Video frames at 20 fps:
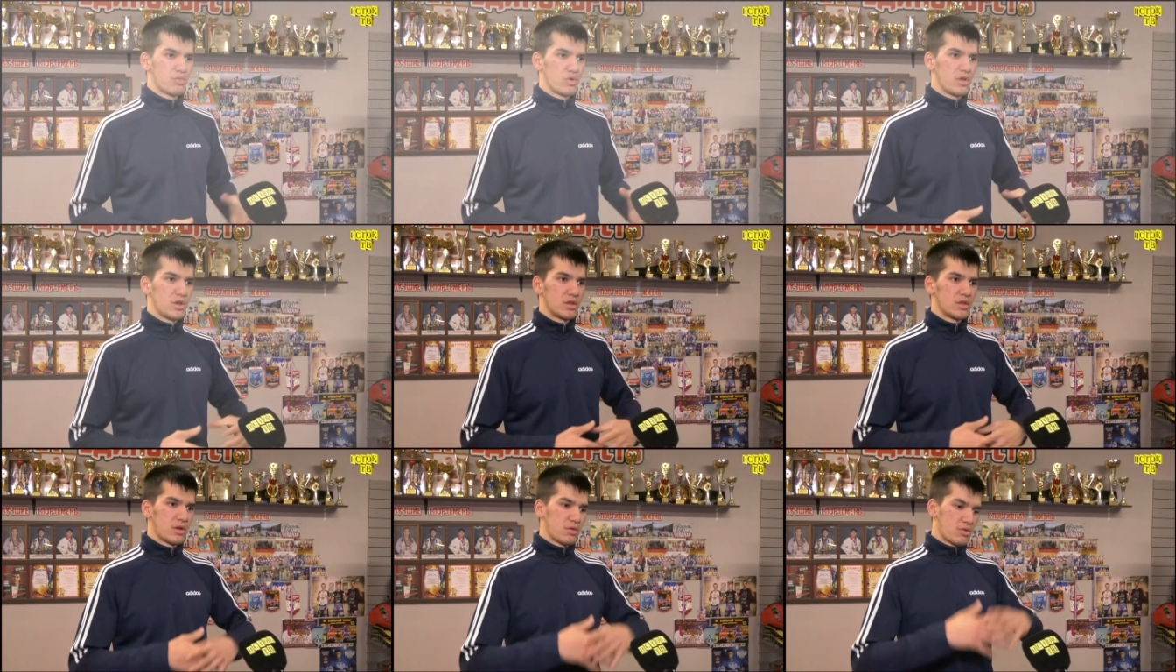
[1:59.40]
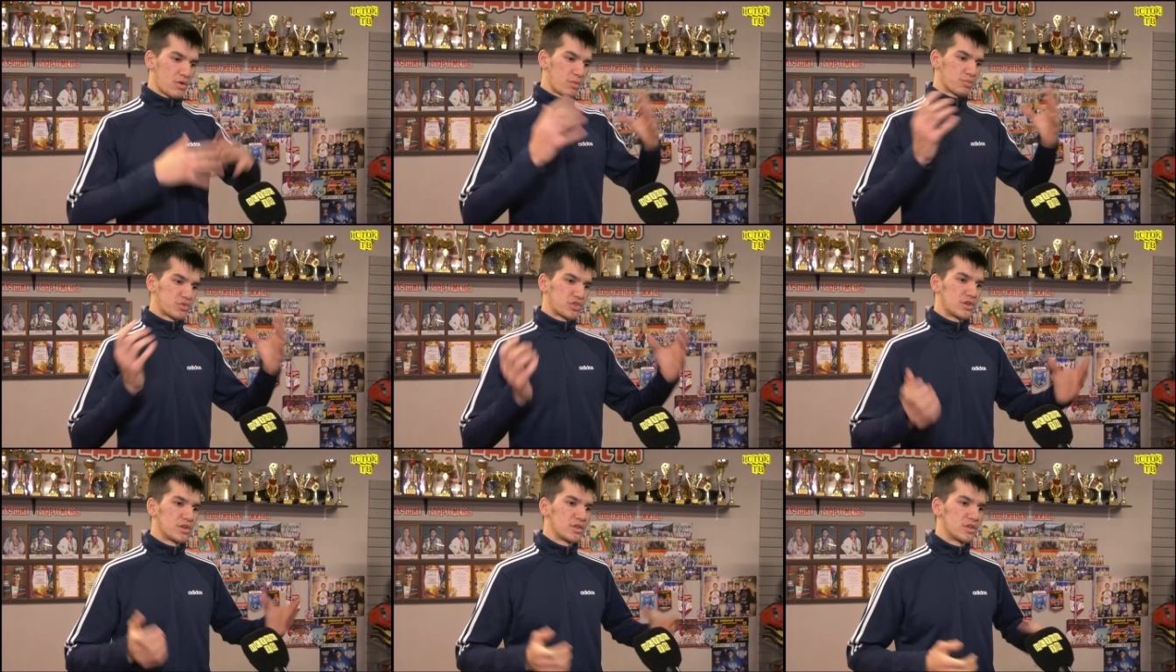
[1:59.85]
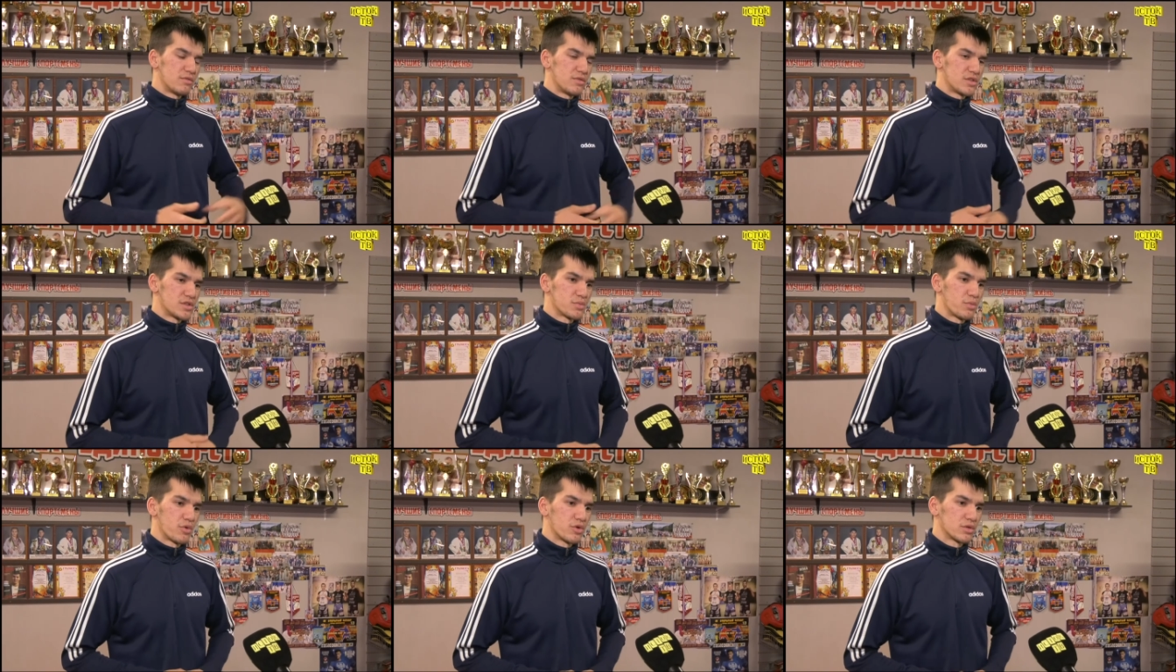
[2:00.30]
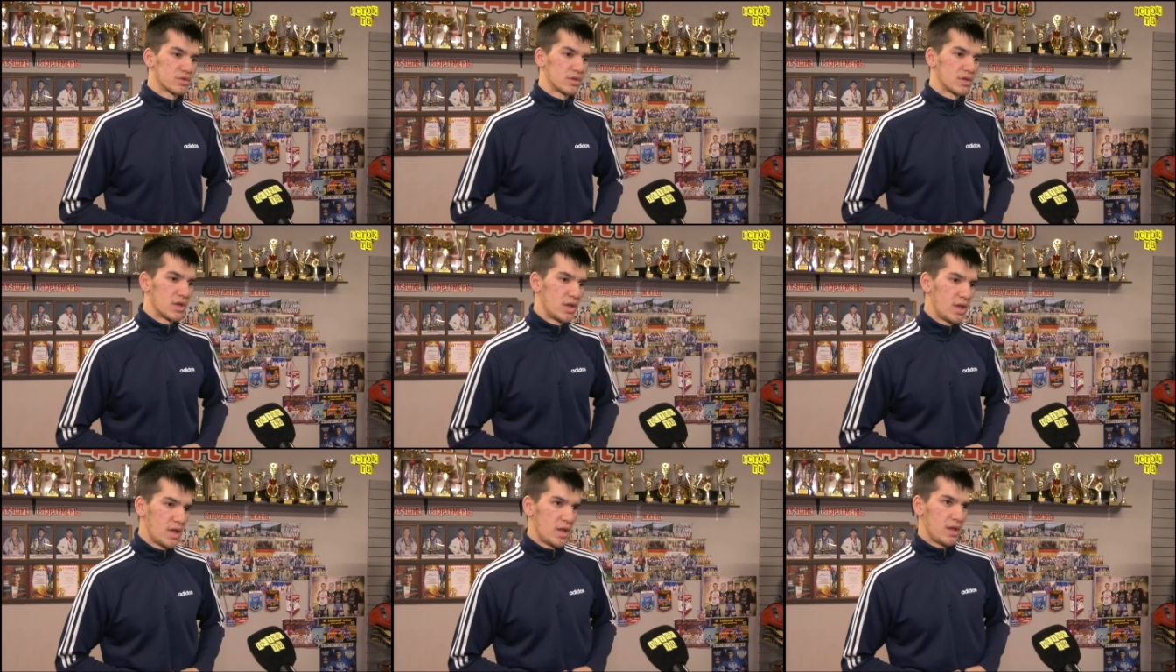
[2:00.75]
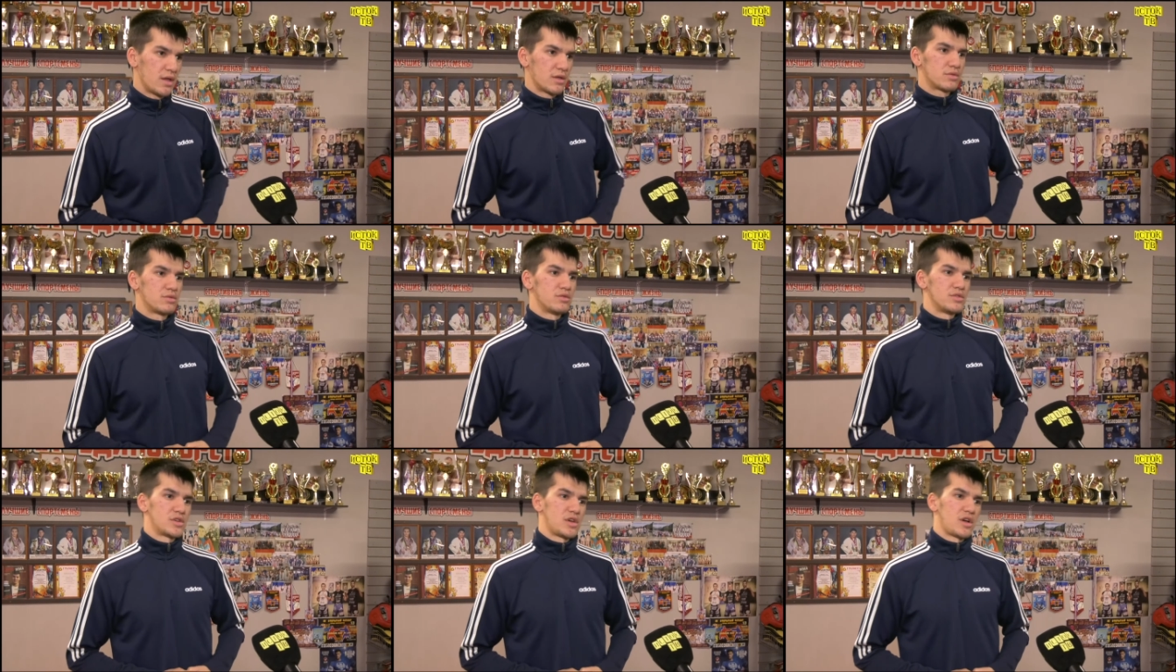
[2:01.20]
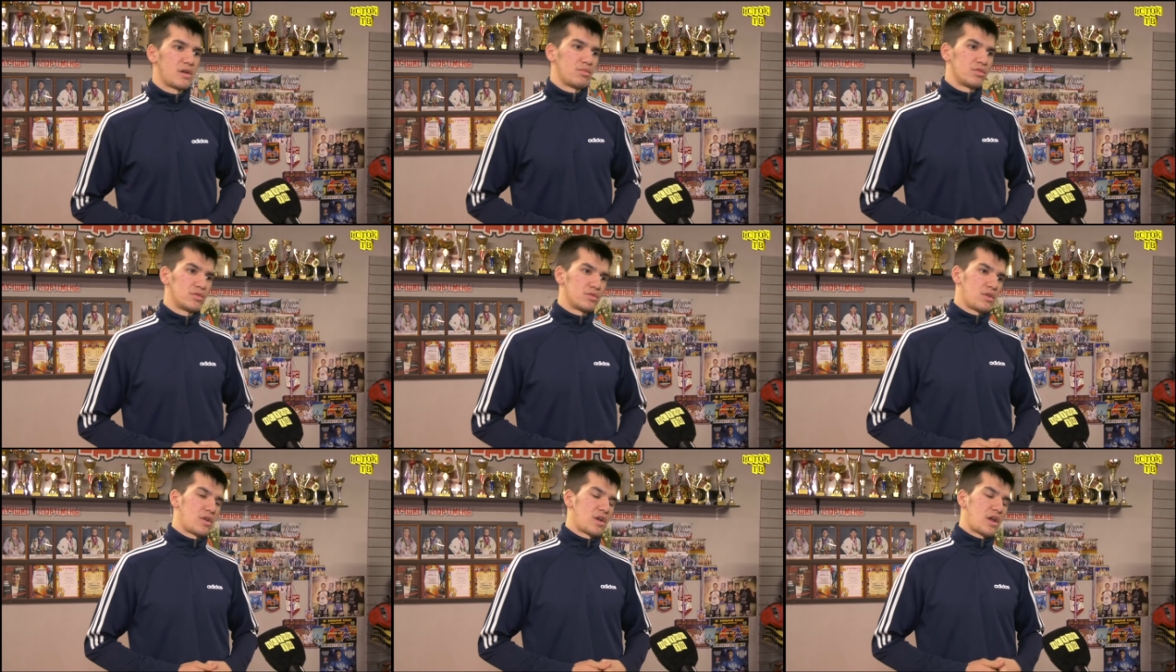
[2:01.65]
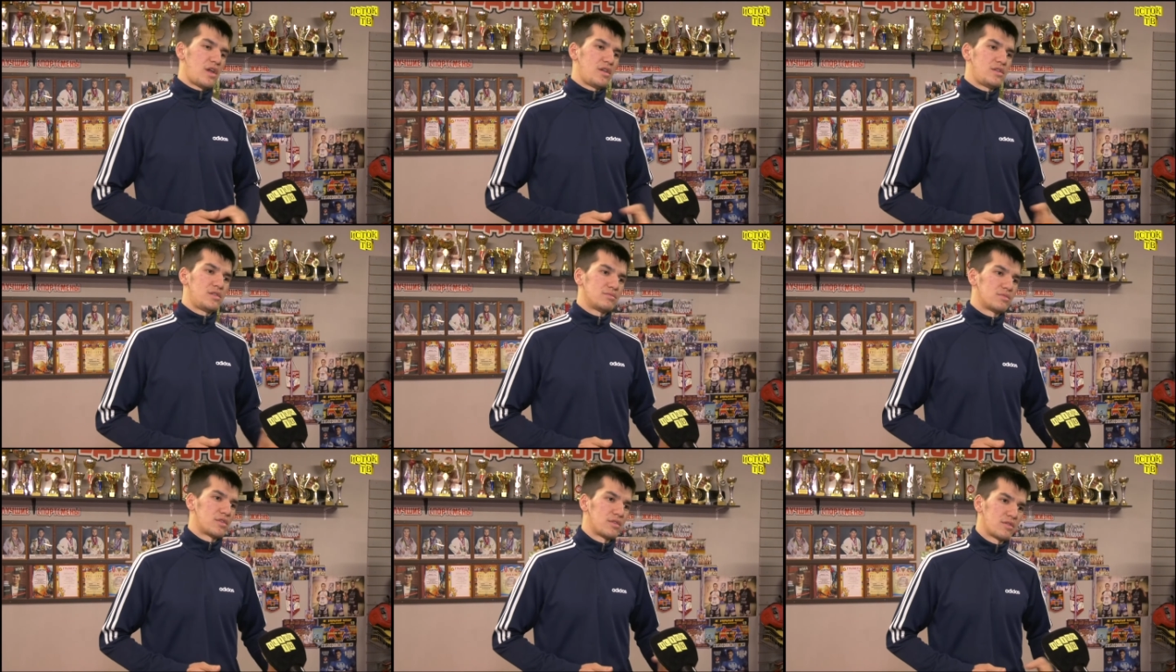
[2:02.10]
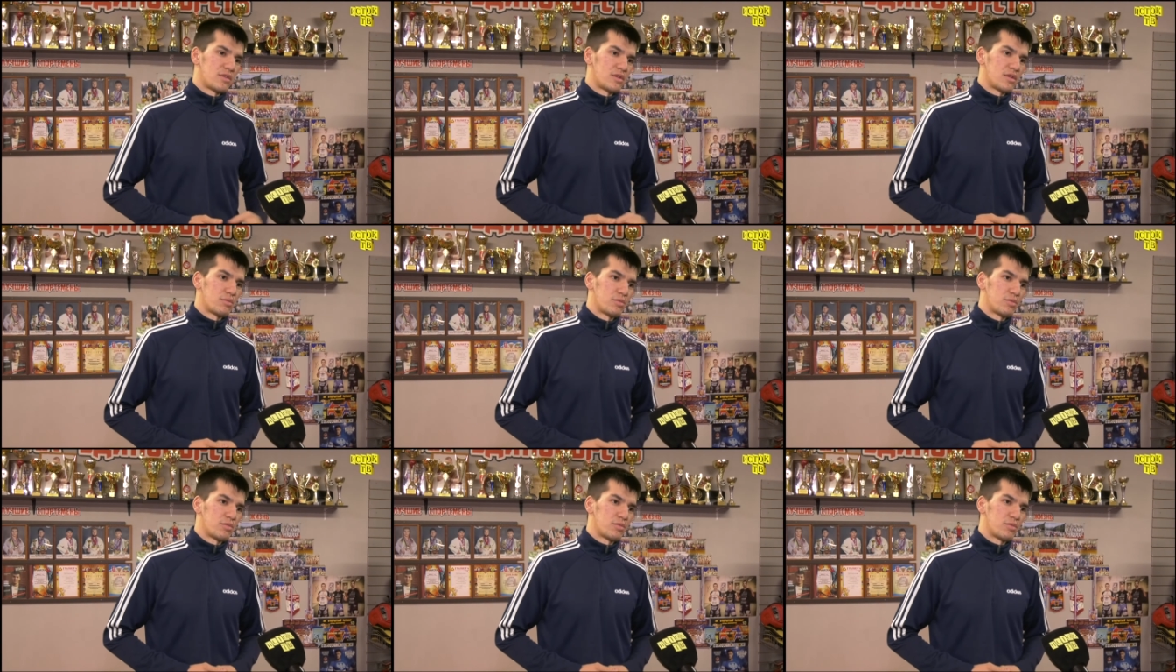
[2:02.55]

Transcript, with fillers: более такой обширный вид спорта. То есть как бы только этим, наверное,